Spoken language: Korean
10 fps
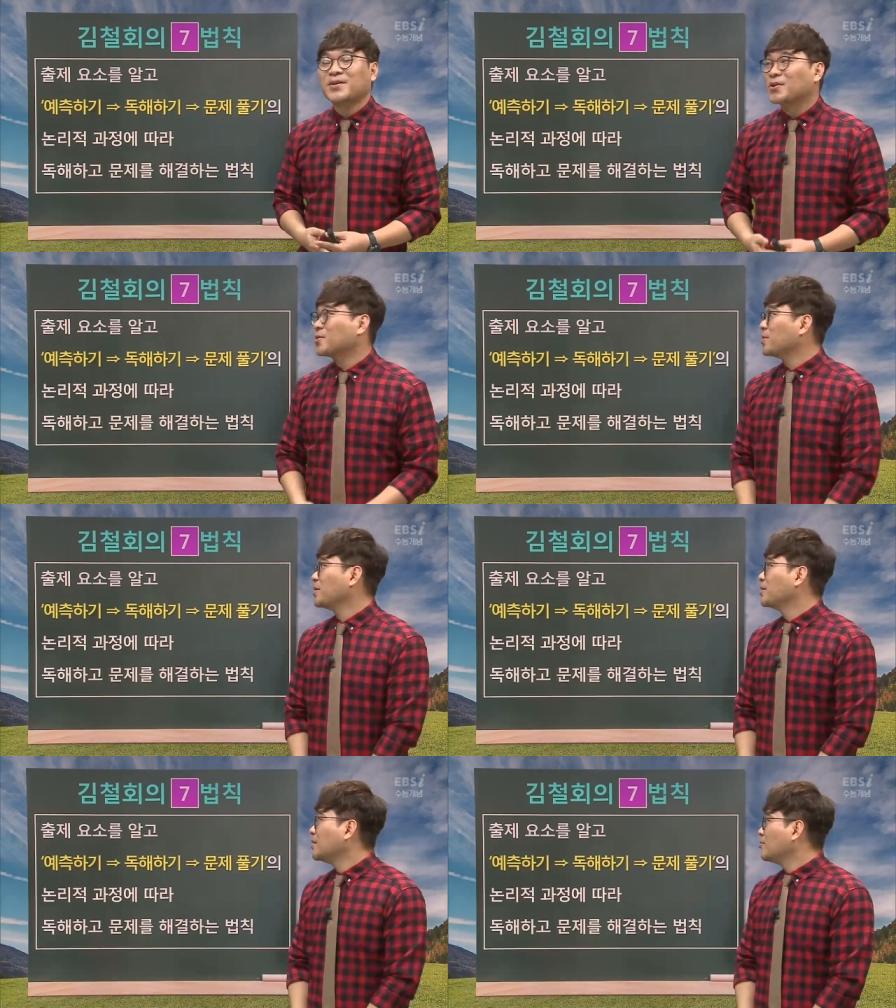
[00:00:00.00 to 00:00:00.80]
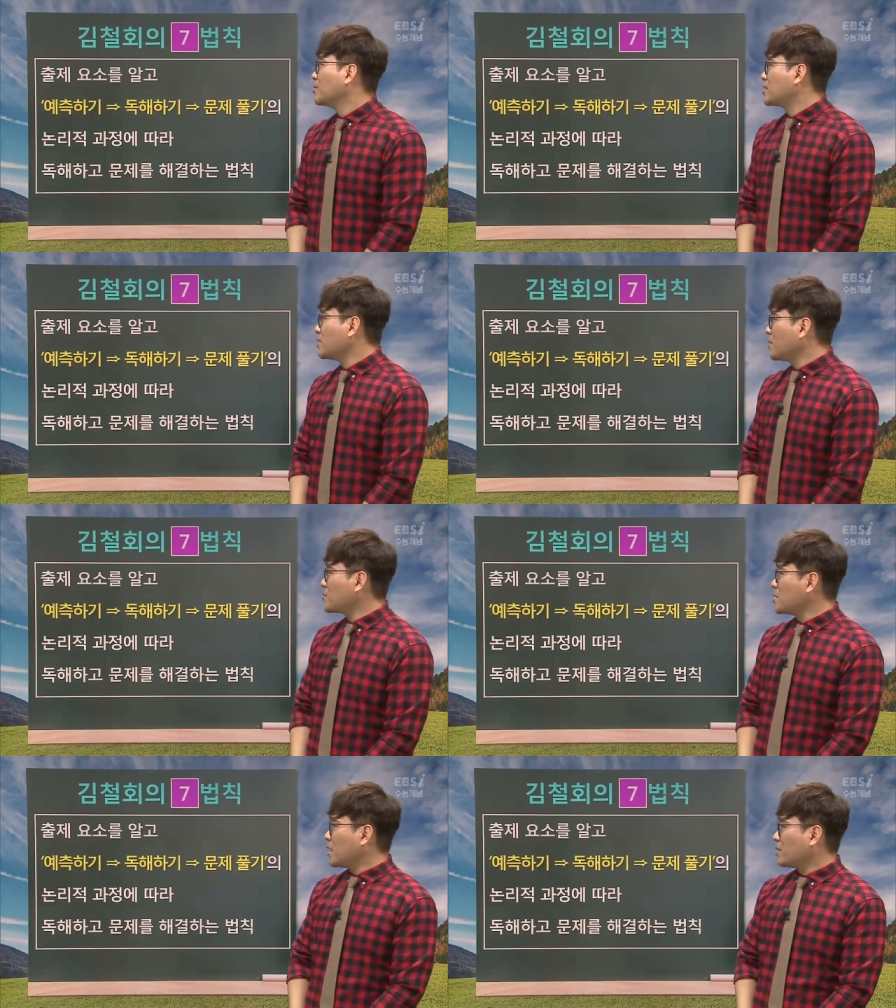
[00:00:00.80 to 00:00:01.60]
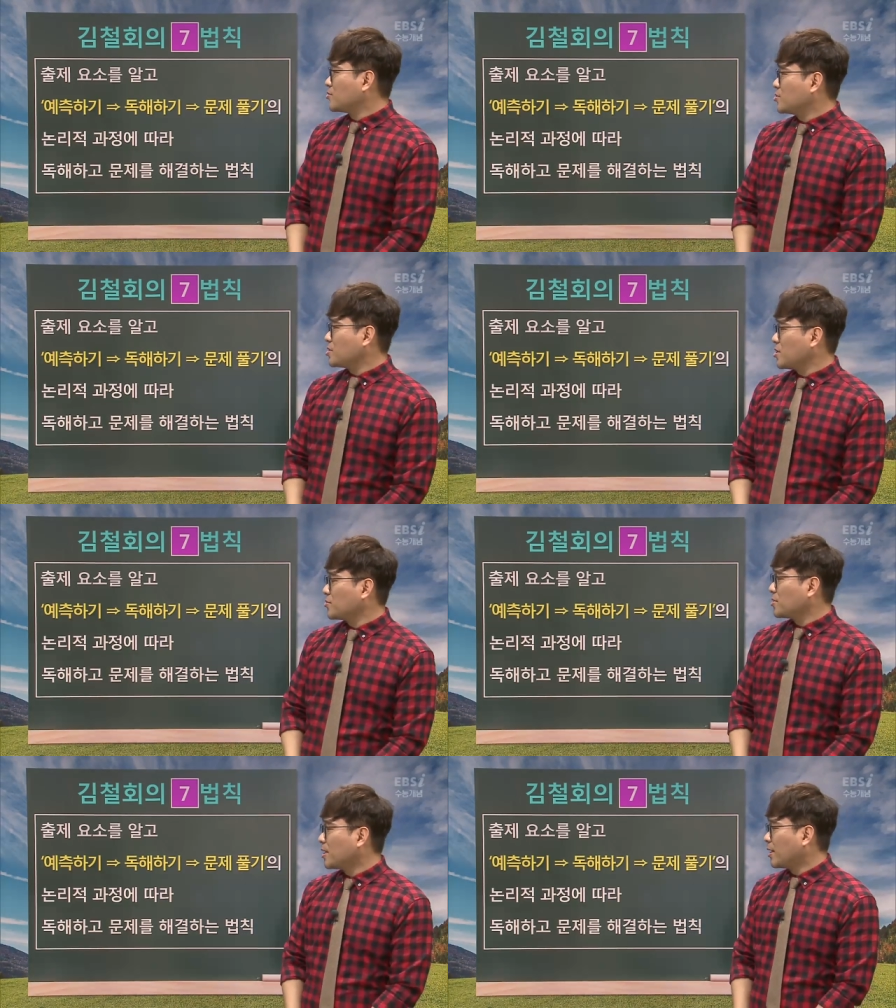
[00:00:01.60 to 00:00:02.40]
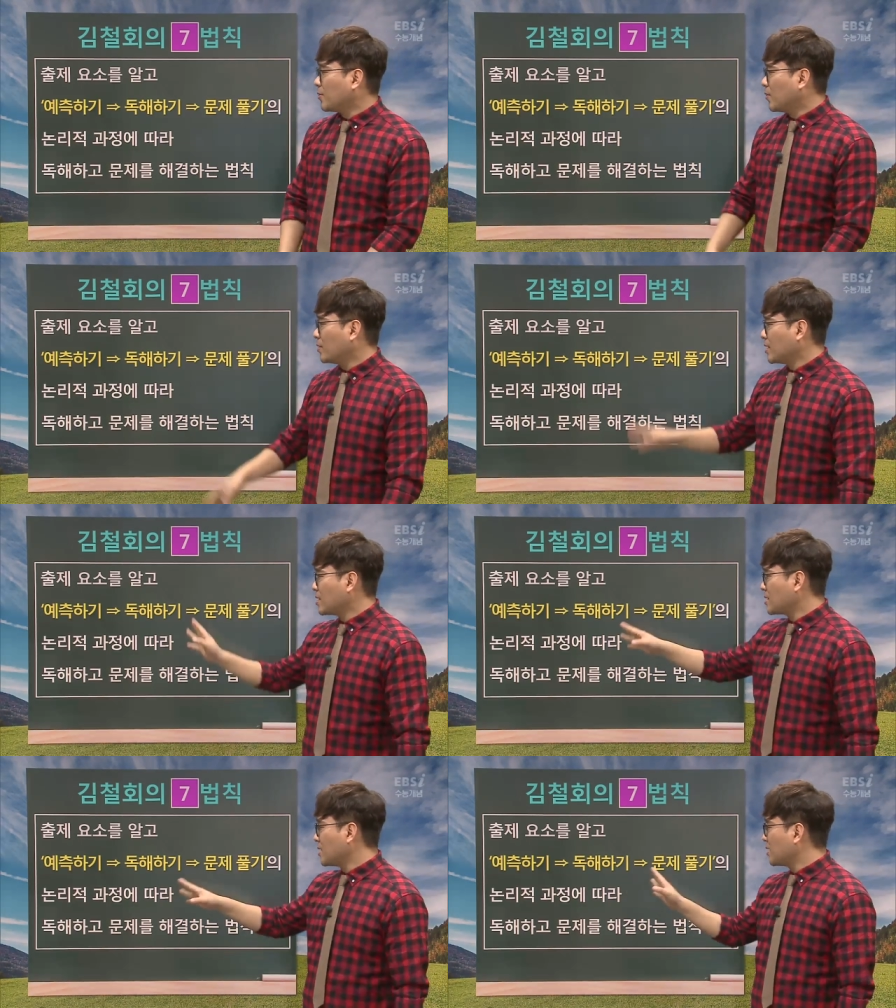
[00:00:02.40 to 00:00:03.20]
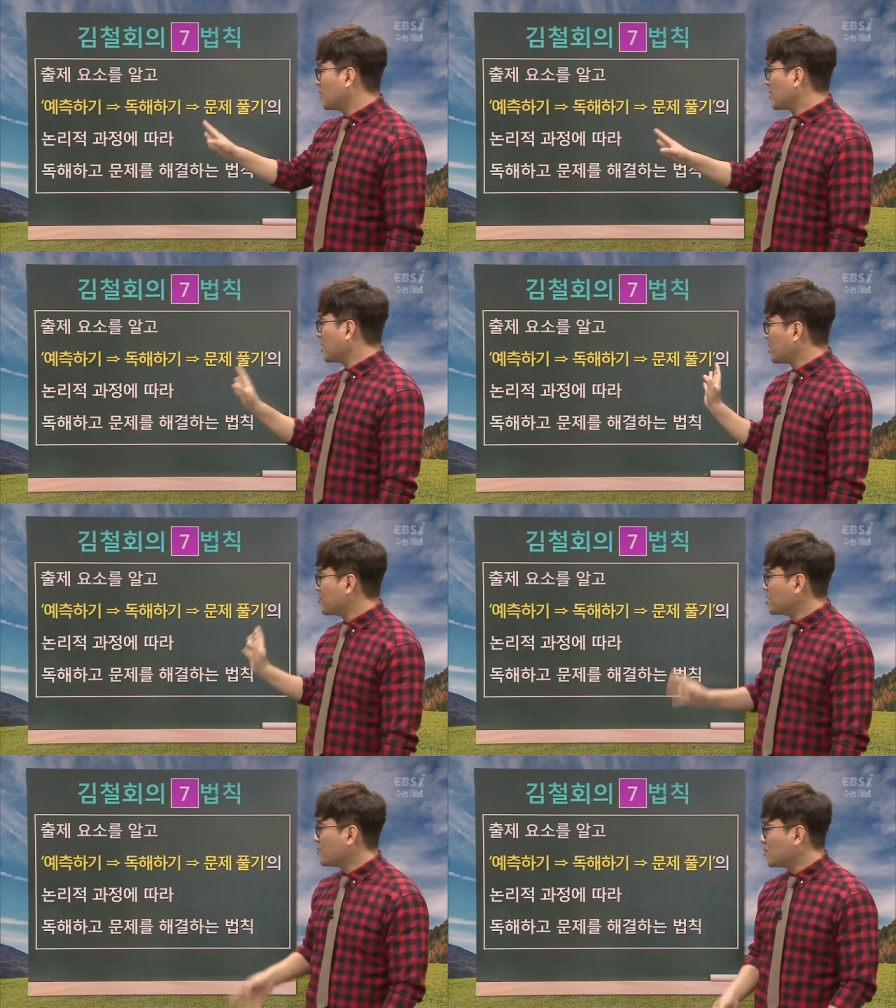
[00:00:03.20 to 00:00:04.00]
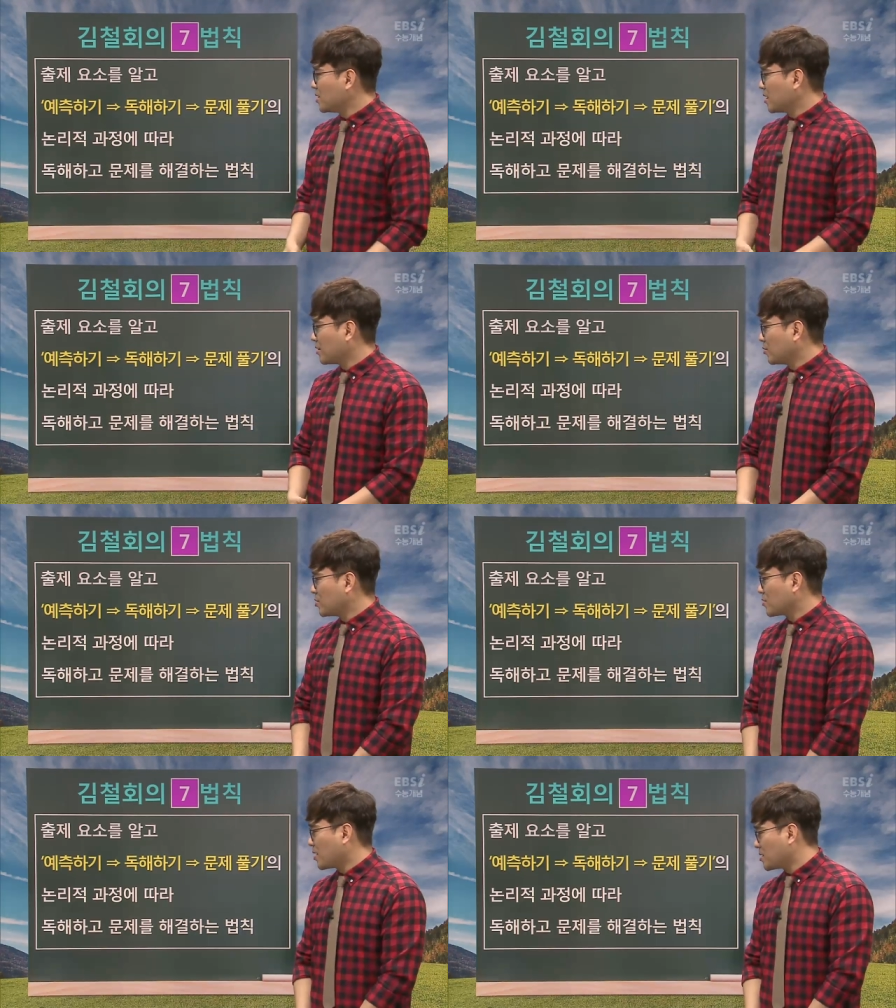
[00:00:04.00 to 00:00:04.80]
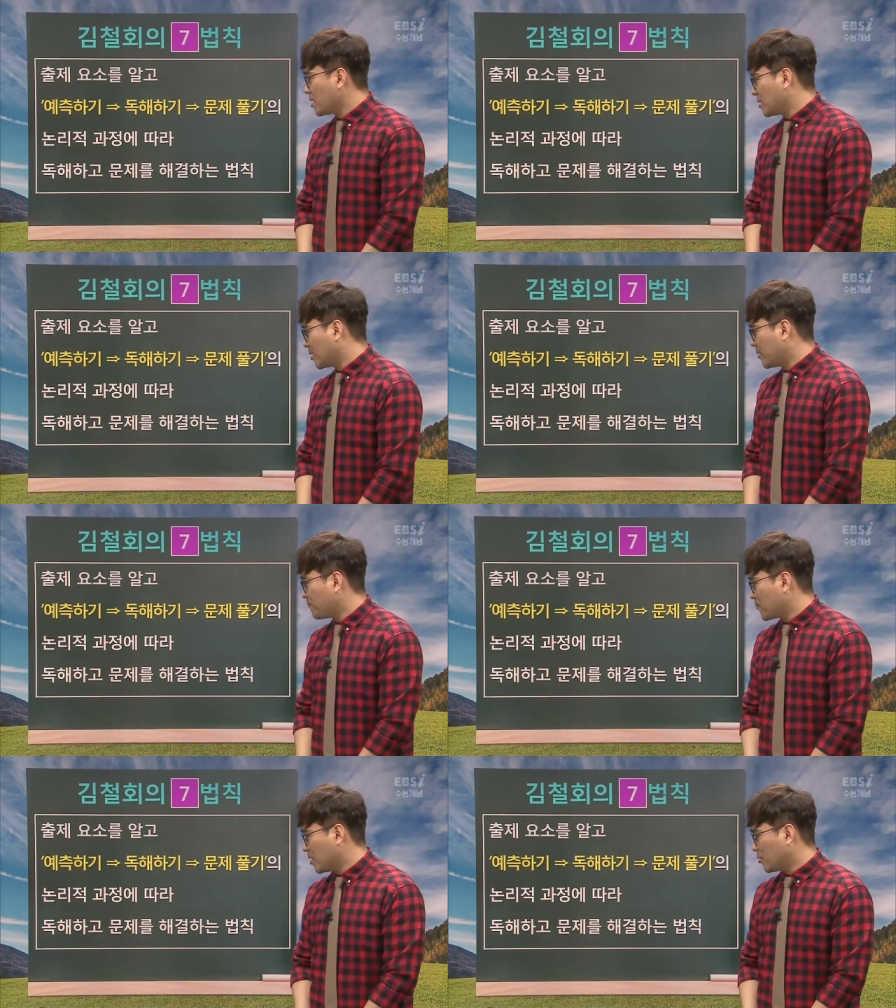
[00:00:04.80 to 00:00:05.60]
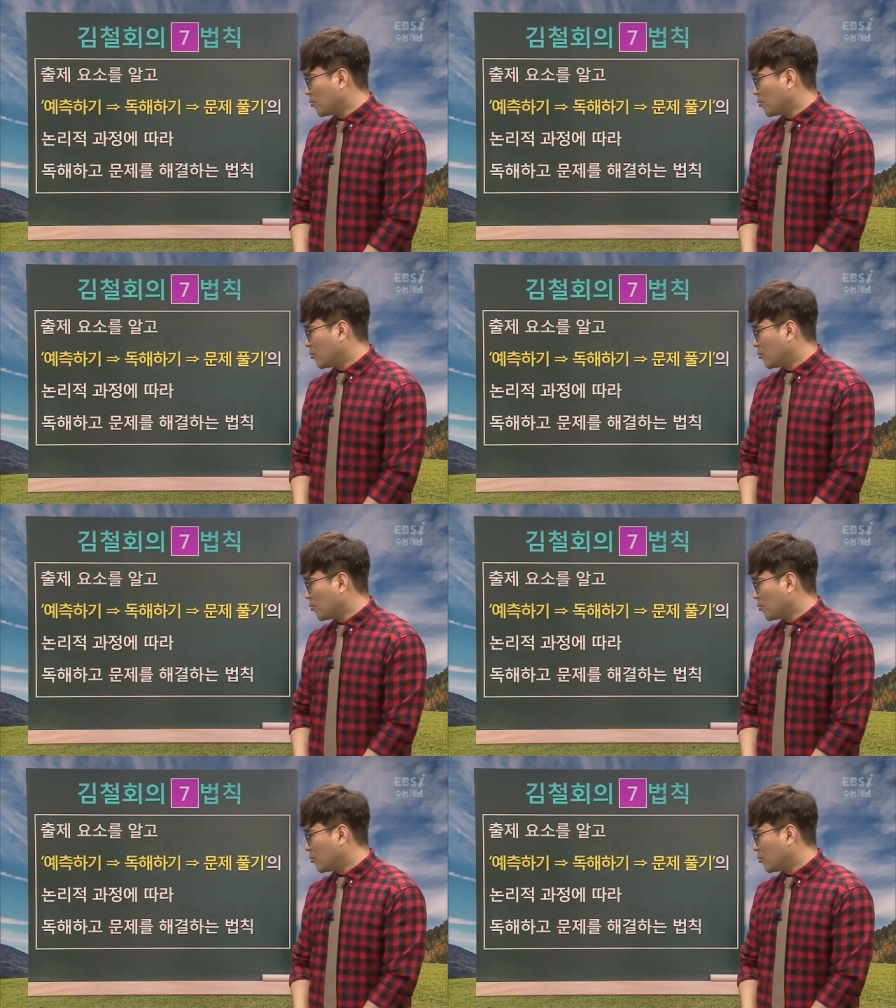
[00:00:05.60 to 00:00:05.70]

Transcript: 여러분, 우리 칠법칙 출제 요소를 알고 예측하기, 독해하기, 문제 풀기의 그런 논리적 과정에 따라 이런